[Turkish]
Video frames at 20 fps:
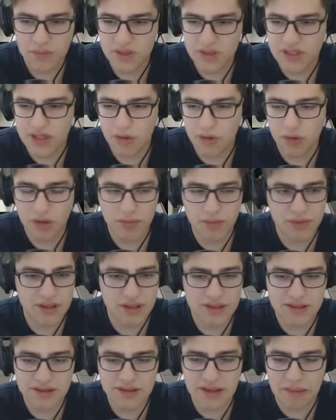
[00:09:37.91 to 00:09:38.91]
bir şey
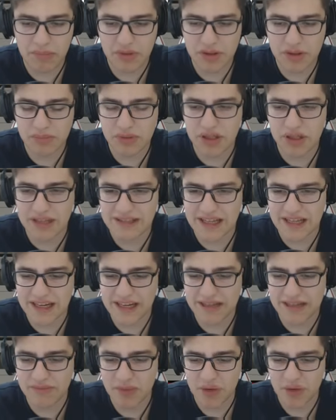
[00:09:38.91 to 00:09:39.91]
olabilir. Bunu da
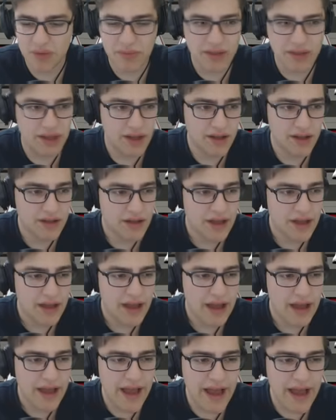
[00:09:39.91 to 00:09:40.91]
zannetmiyorum ya.
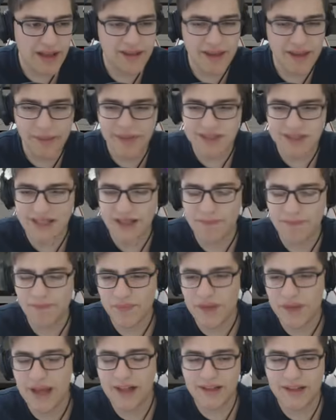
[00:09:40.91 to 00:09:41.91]
En temizi,
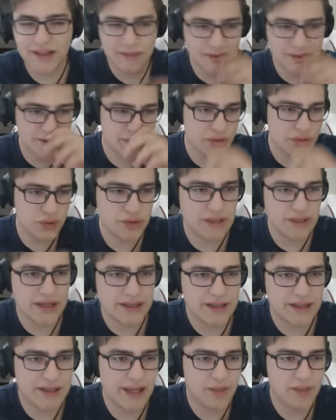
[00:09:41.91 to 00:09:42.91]
en temizi
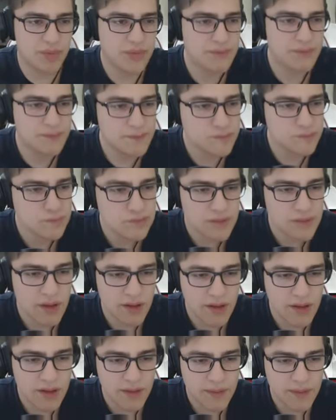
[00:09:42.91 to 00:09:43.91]
şunlardan abi.
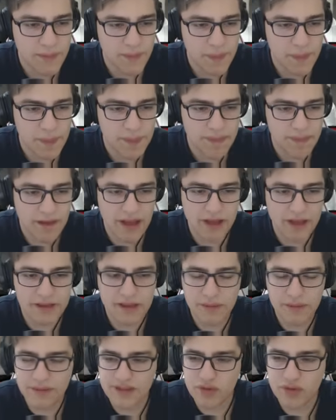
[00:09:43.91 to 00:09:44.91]
En
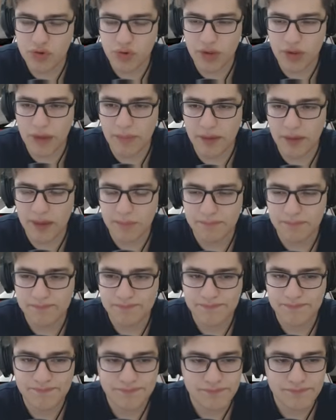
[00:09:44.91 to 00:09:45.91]
temizi şunu yapalım.